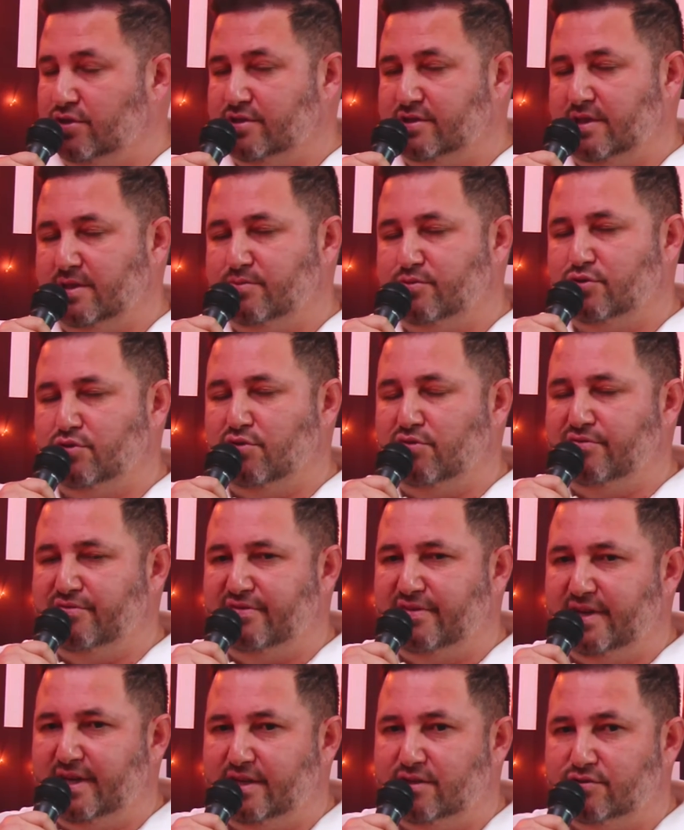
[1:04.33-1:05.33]
nós temos
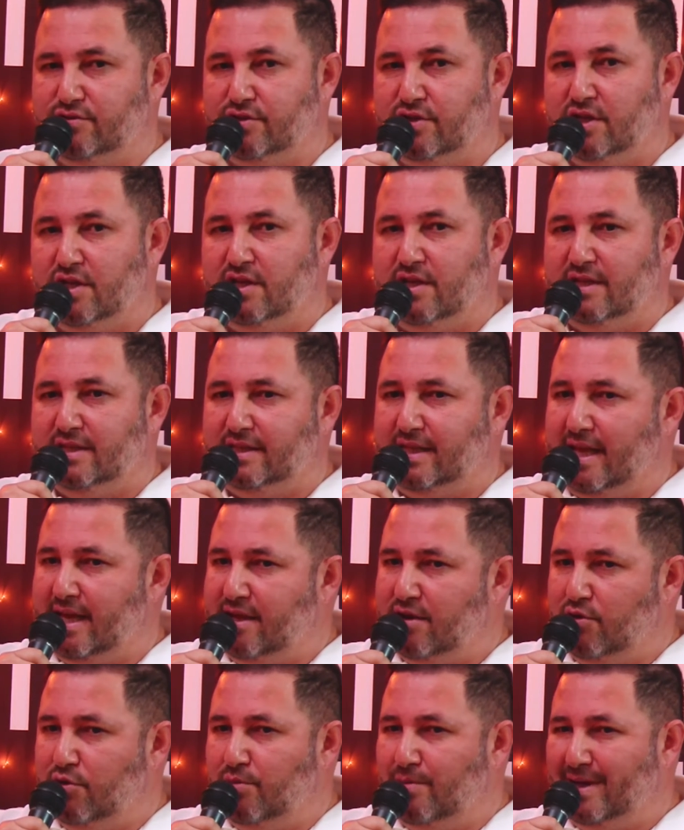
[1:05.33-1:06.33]
convênios,
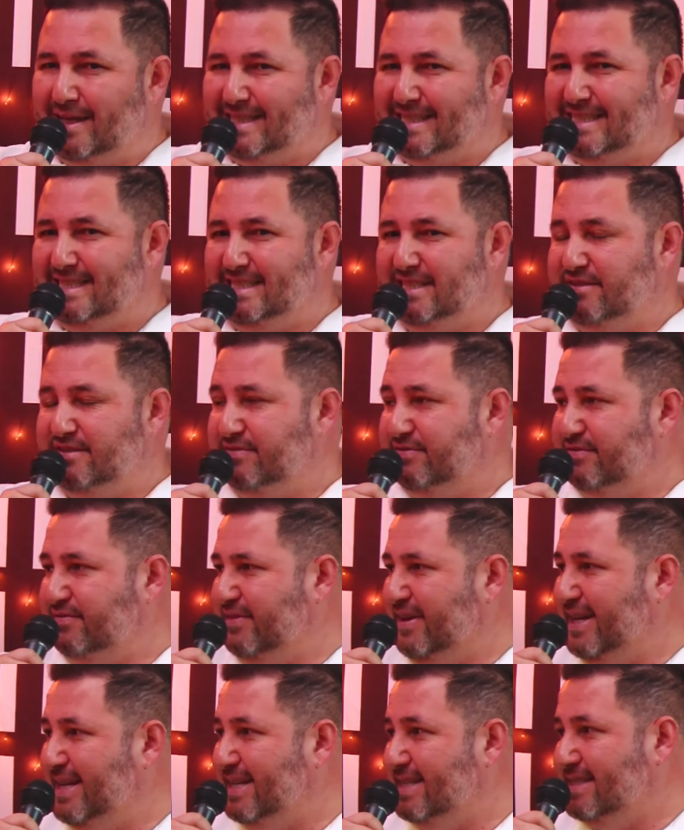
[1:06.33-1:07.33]
tem uma
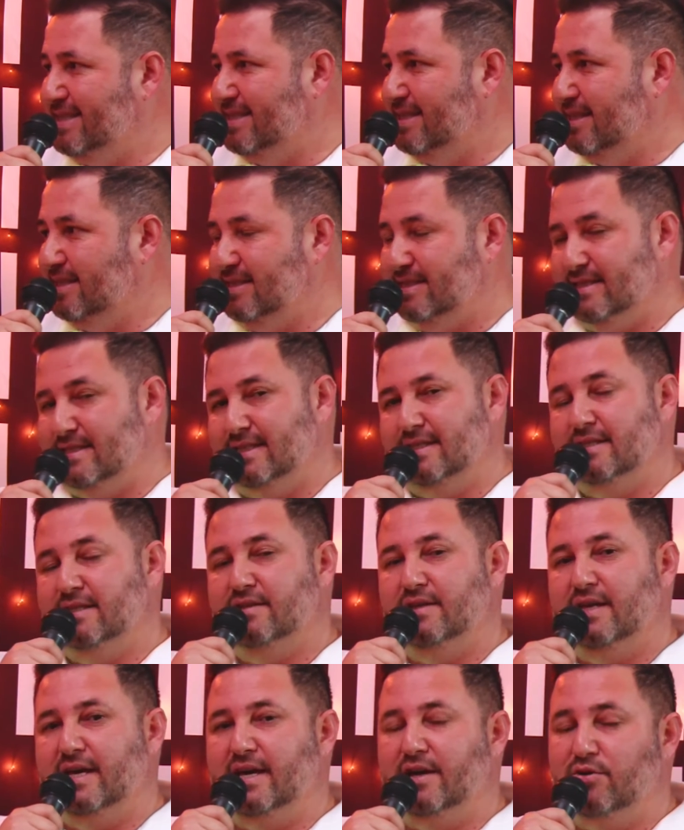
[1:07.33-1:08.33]
diversas
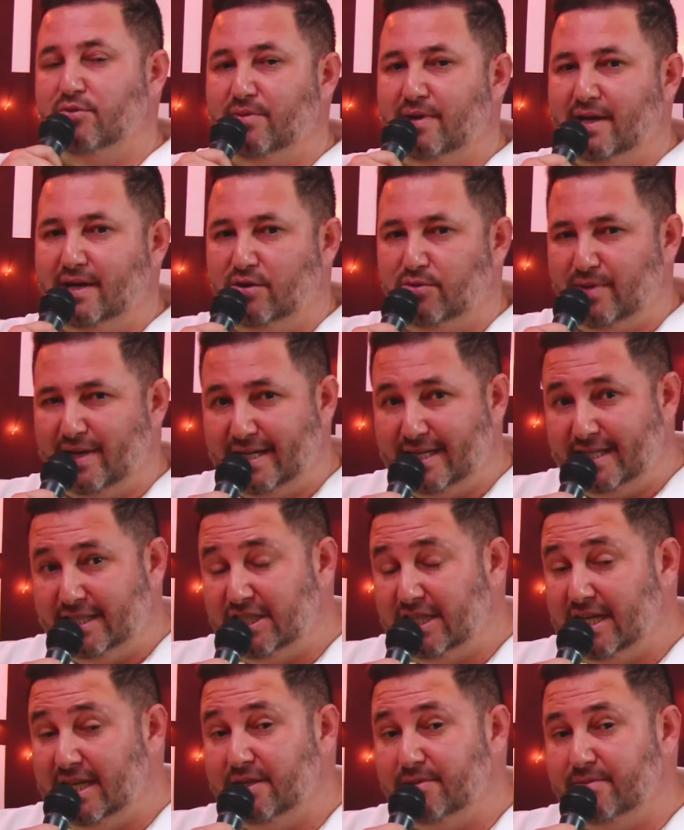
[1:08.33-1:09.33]
é, uma, uma grande
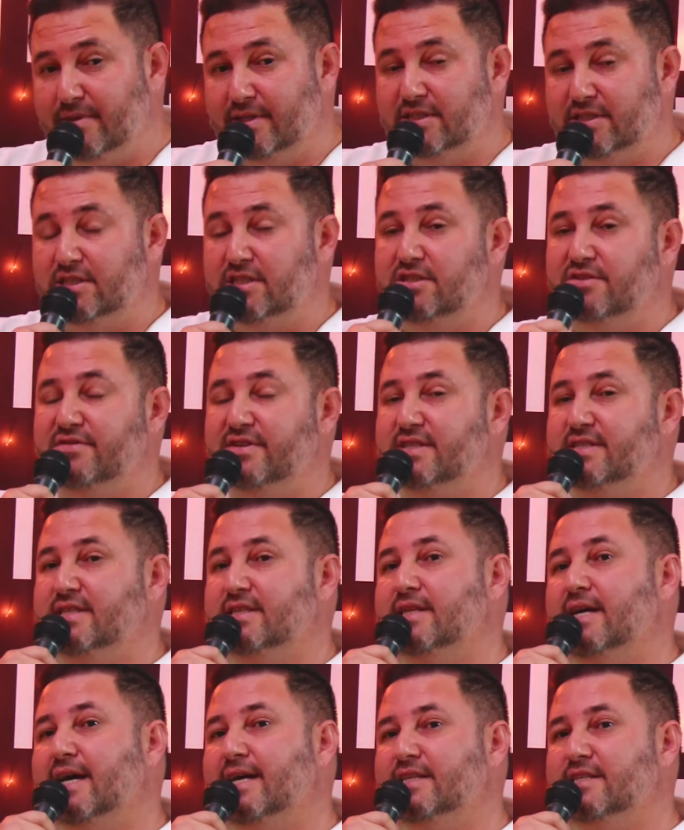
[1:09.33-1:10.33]
gama de
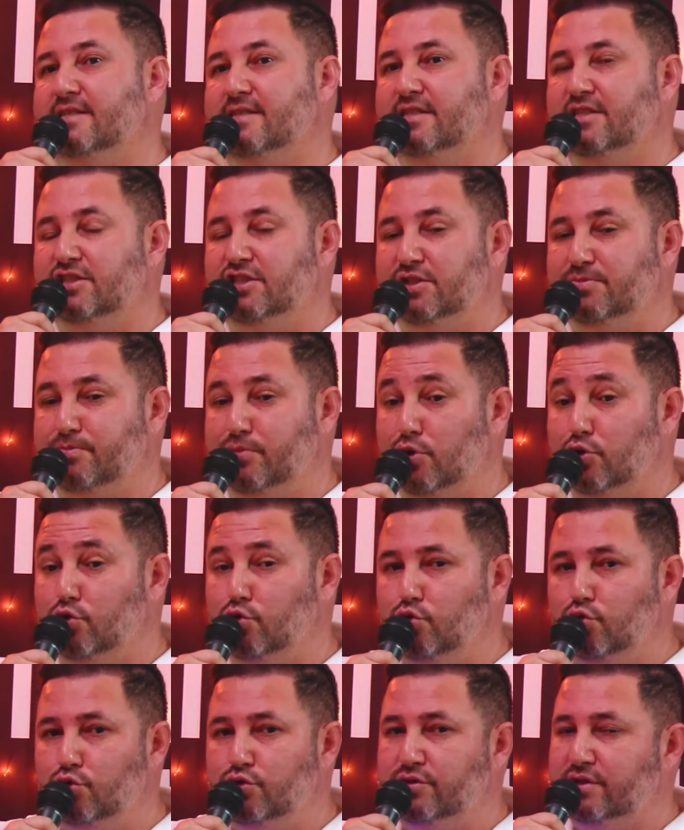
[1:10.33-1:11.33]
diversidade assim, de
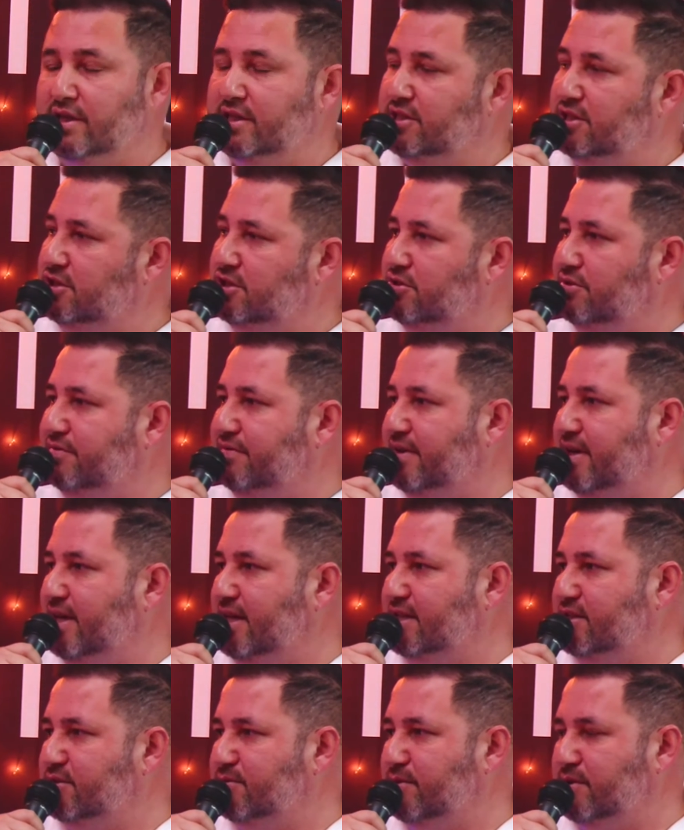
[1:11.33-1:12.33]
produtos que a gente
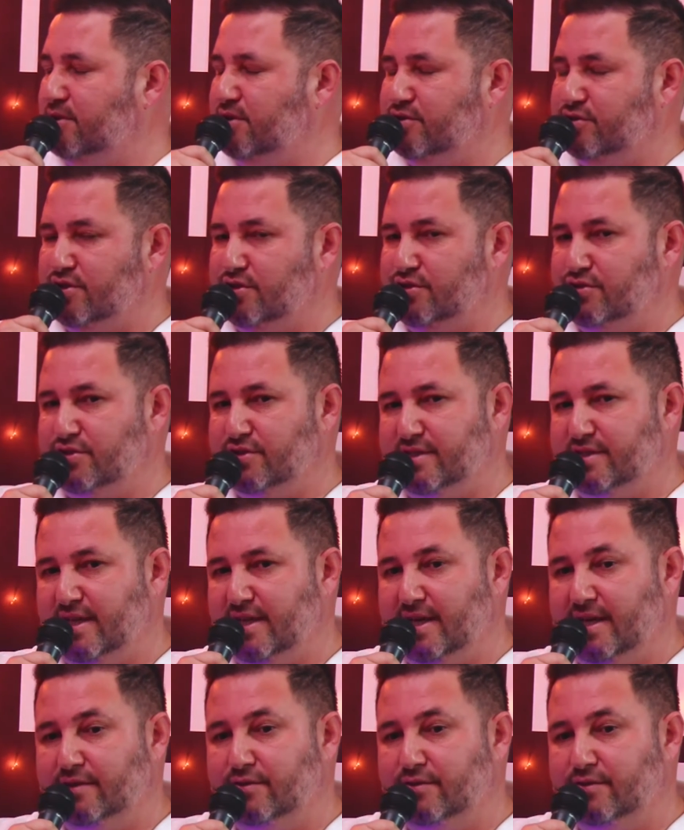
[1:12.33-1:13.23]
oferece para o nosso associado.